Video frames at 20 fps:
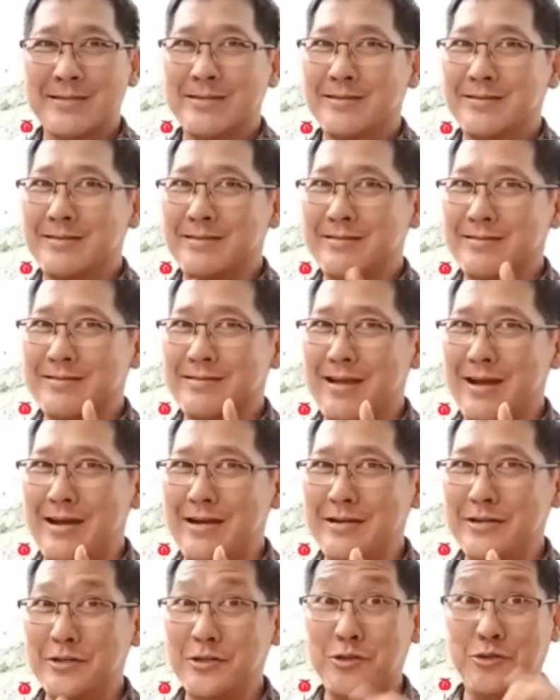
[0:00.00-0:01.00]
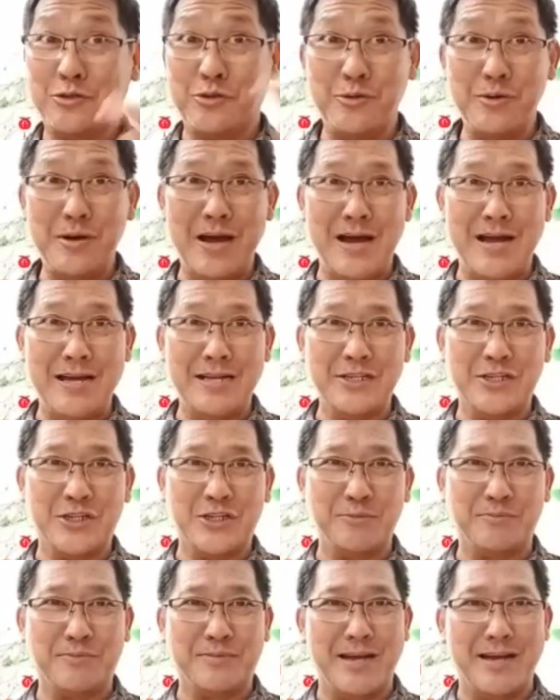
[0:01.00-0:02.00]
tentang Tuhan
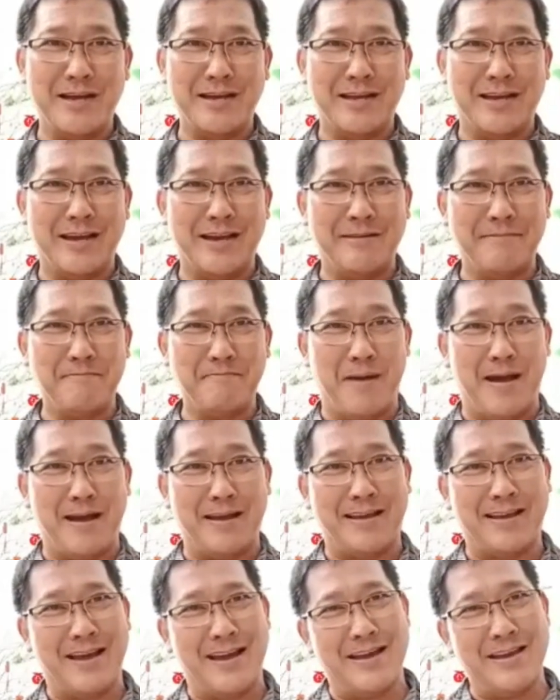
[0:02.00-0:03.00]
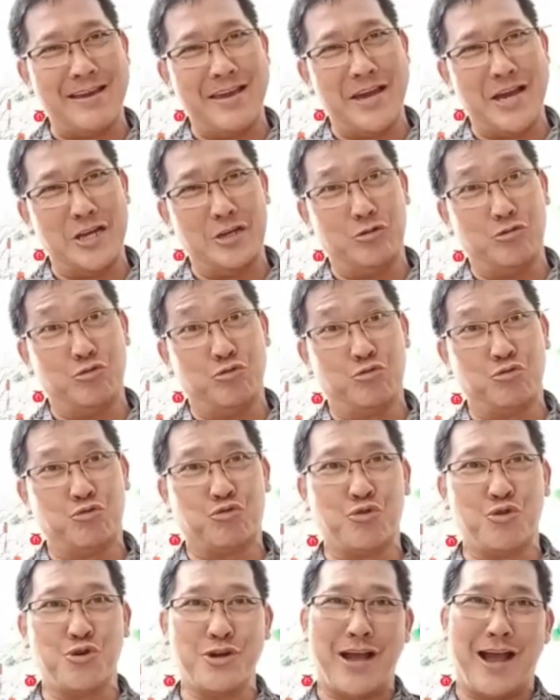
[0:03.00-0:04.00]
ciptakan pakaian
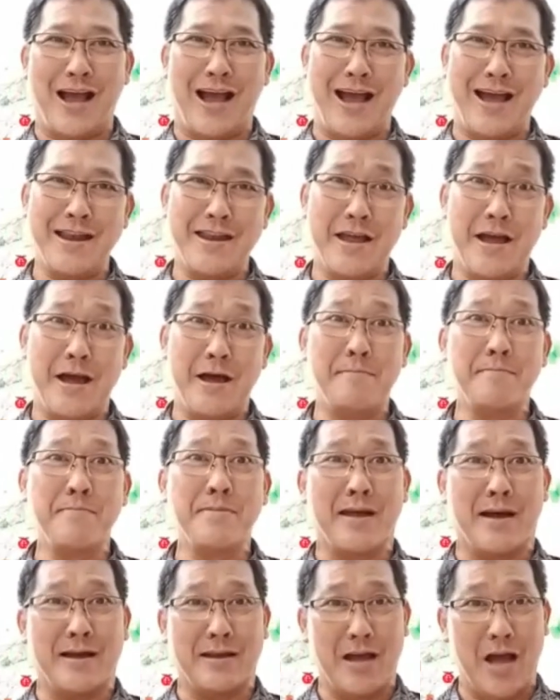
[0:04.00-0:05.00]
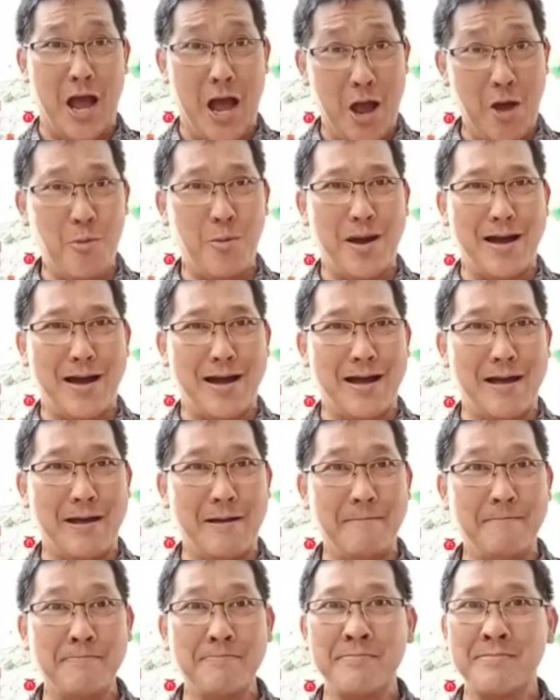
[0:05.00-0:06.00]
untuk Adam dan
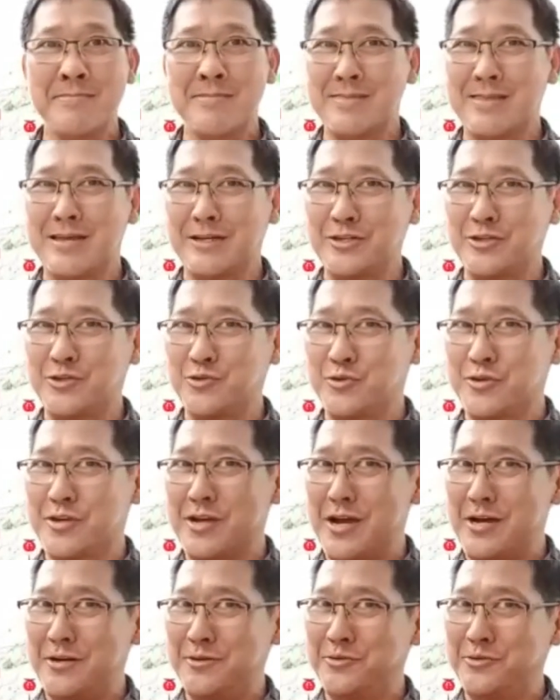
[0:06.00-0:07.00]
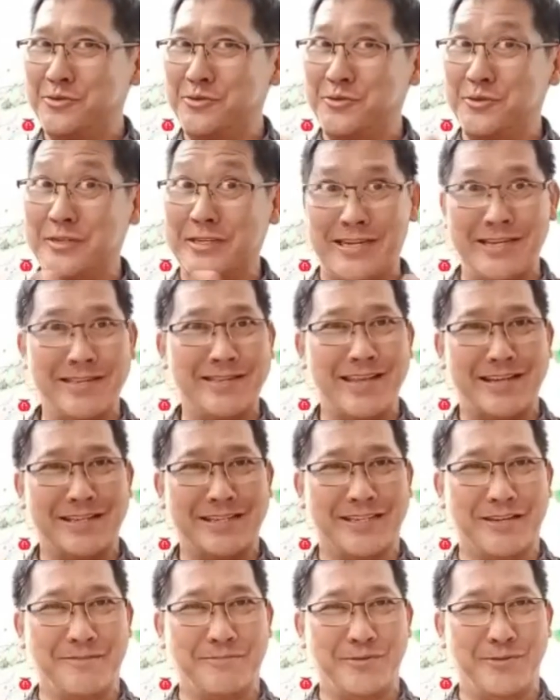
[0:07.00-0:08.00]
Hawa dan juga untuk kita
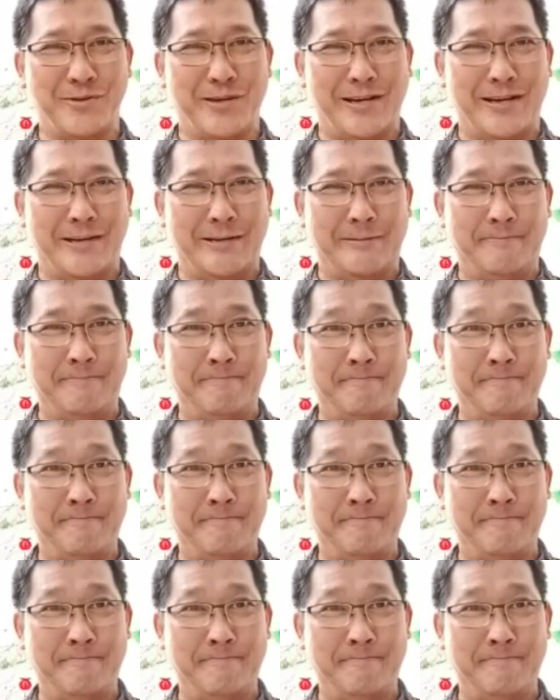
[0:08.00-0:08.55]
semua.